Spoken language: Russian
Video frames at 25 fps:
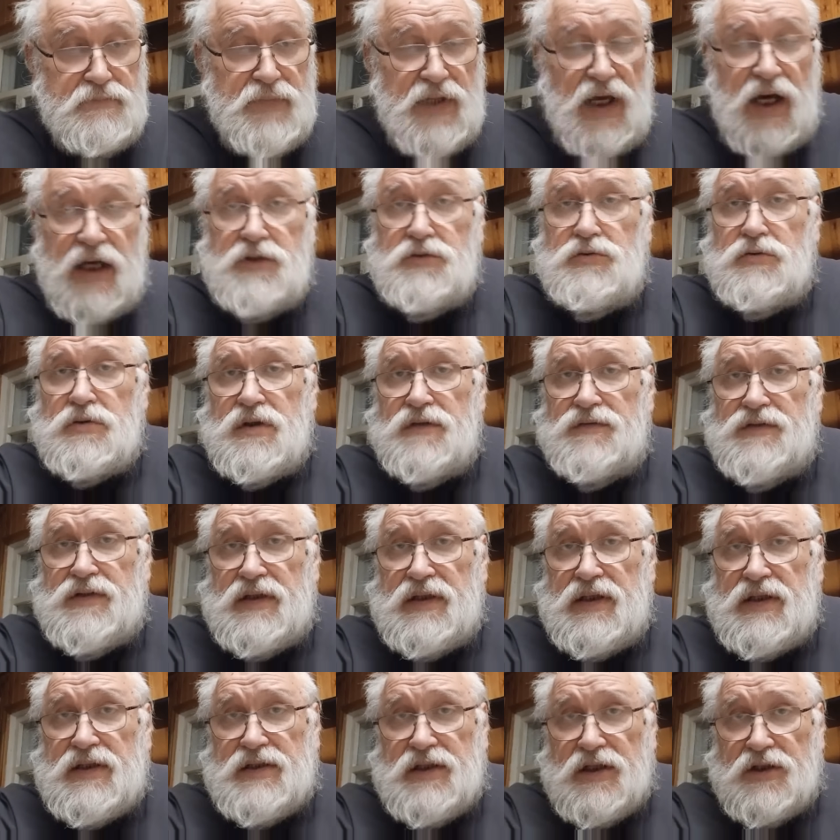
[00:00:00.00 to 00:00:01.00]
Откуда
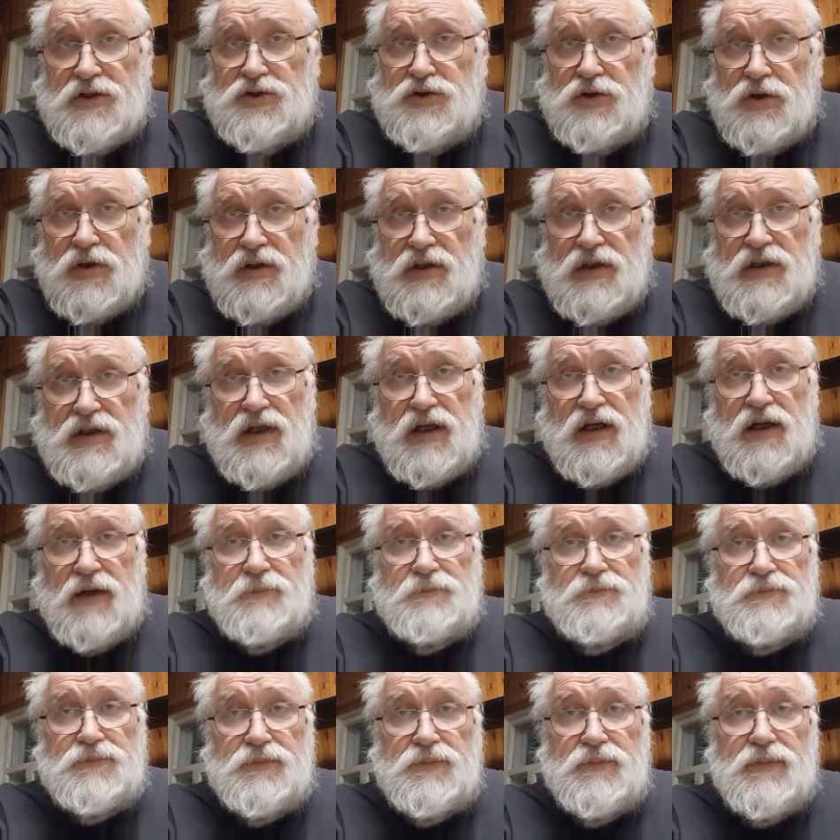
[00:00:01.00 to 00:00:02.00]
взялась эта черная дыра?
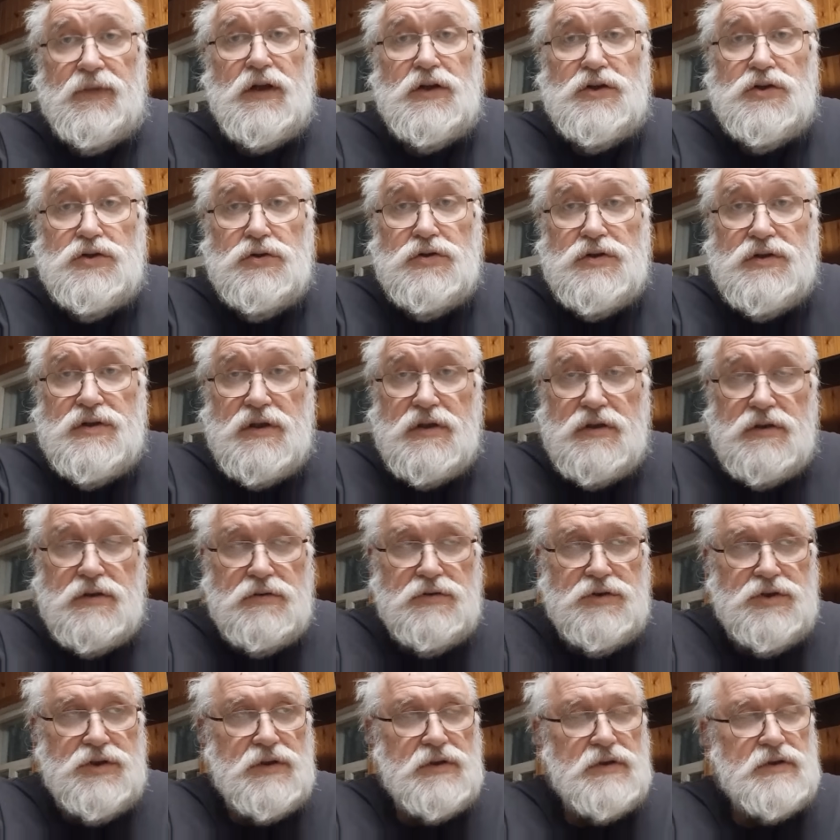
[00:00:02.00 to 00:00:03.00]
Что с ней
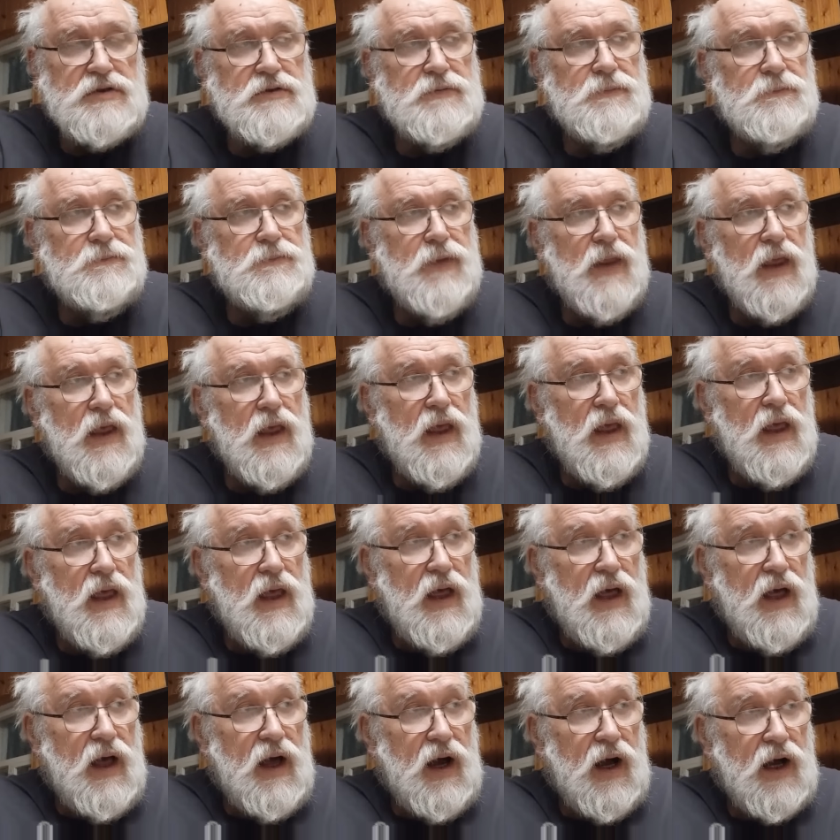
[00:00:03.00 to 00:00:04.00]
случилось?
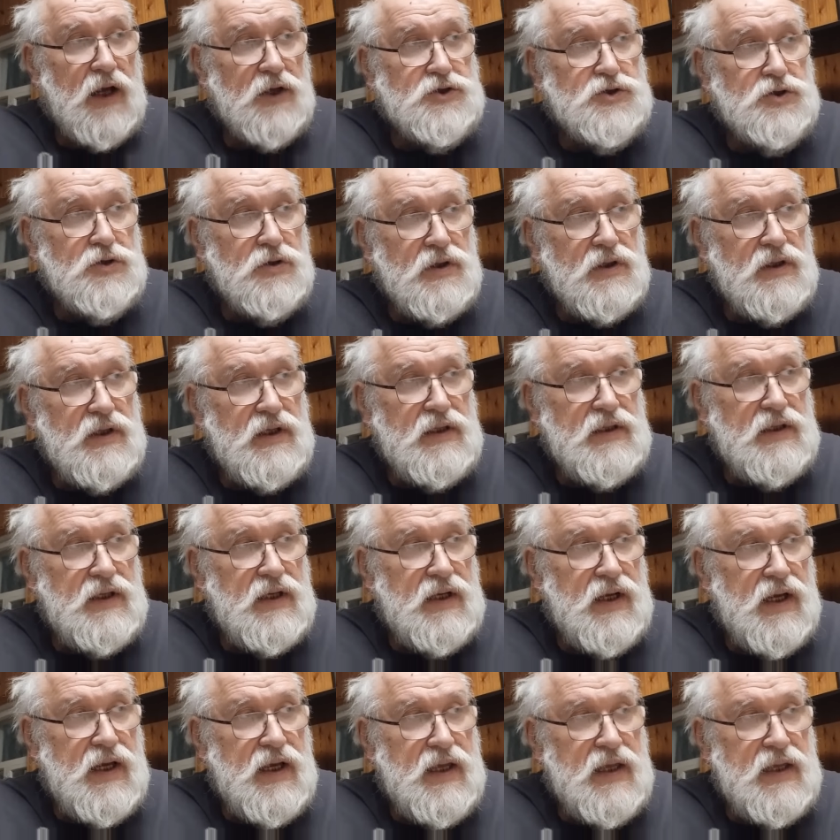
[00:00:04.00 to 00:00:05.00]
А черная
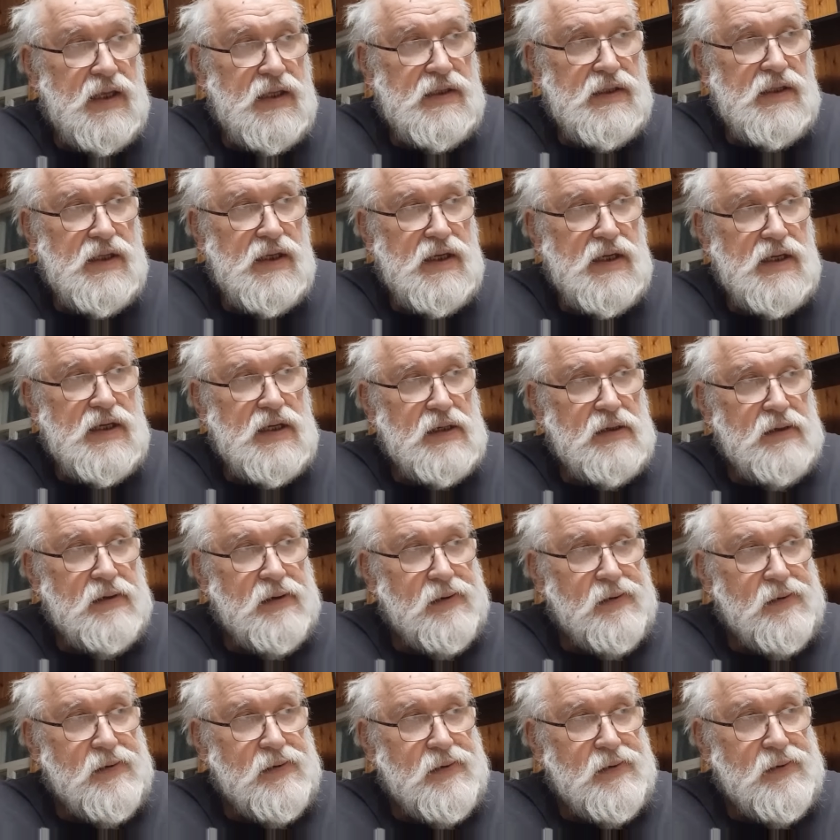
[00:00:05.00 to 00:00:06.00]
дыра
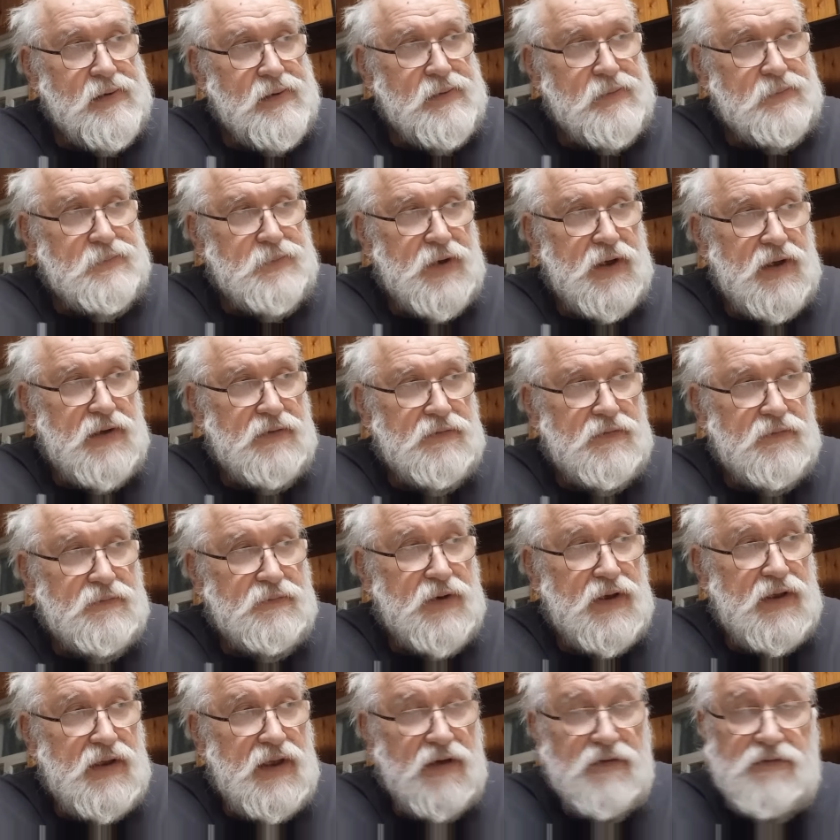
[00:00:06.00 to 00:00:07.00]
это э,
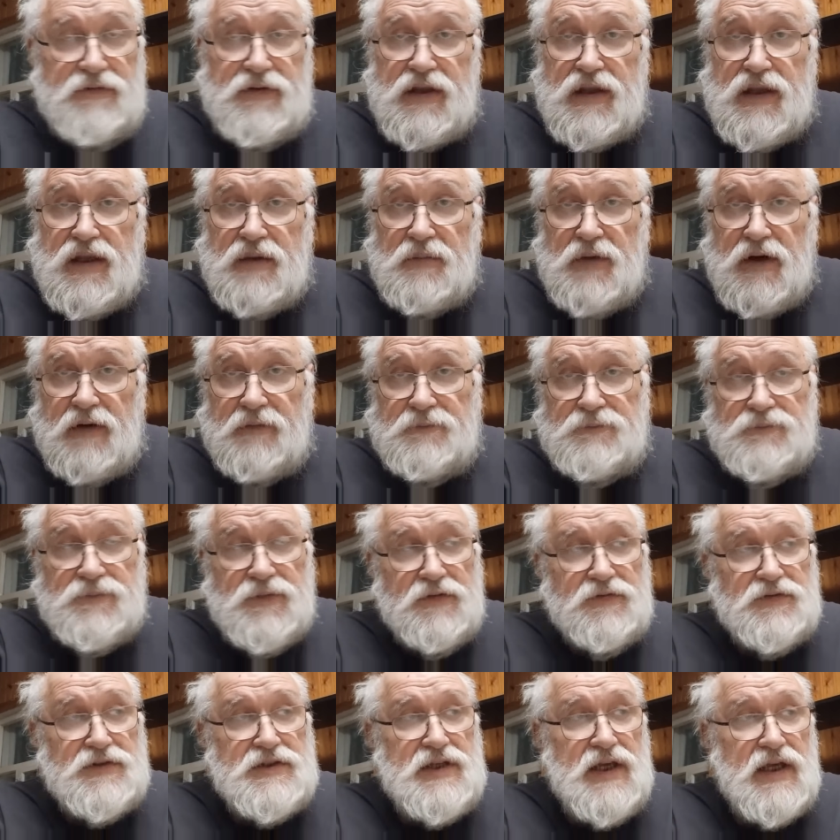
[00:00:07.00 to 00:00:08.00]
была, видимо,
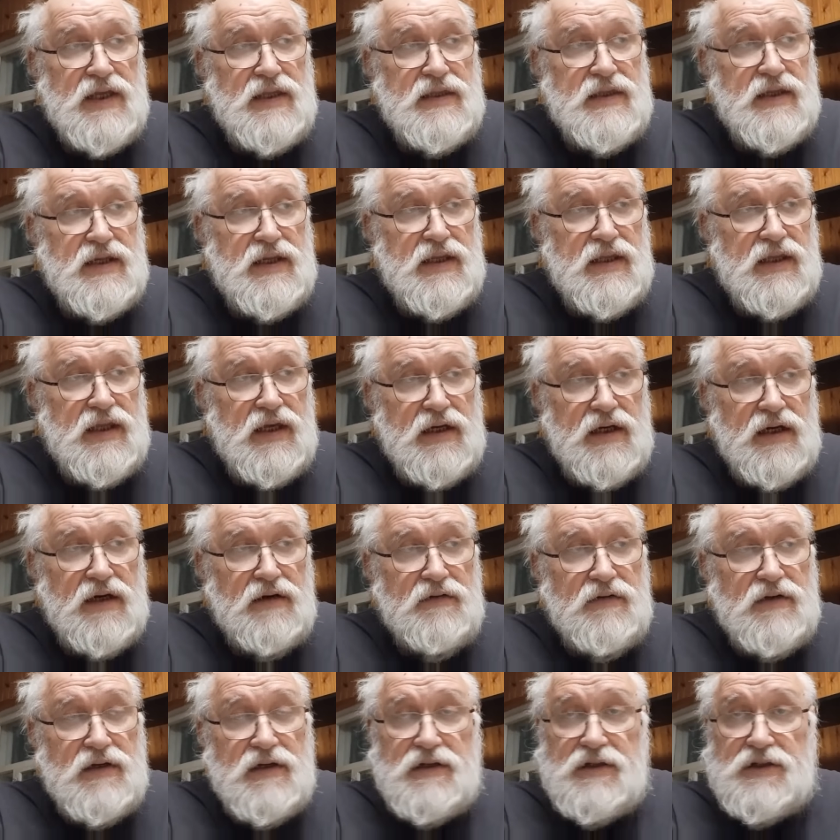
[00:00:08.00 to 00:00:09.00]
в центре
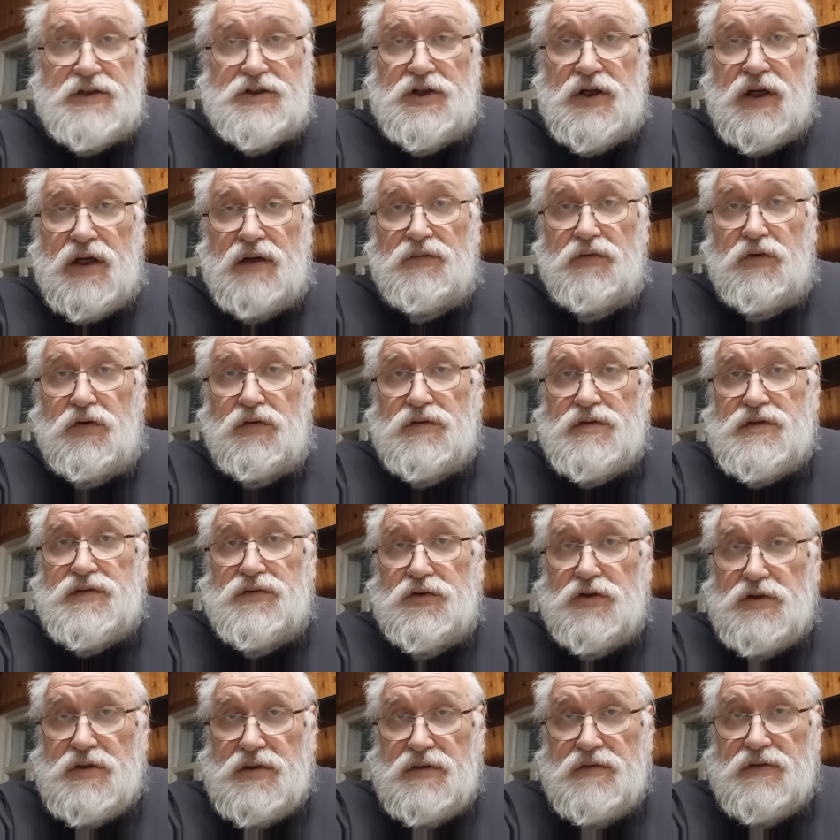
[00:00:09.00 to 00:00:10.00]
некого шарового
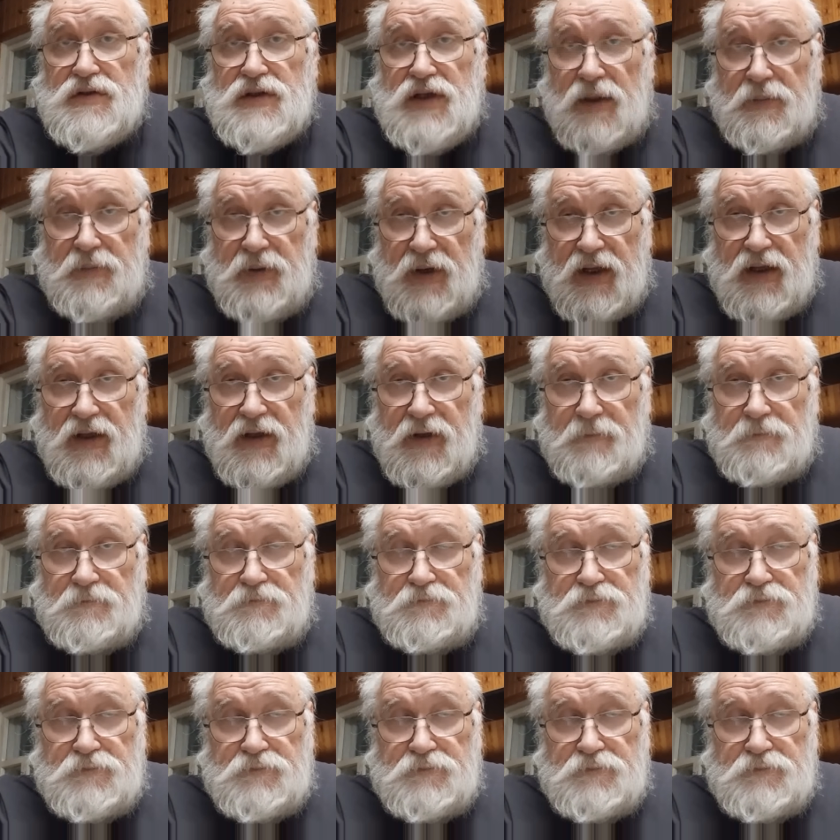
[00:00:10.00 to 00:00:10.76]
звездного скопления.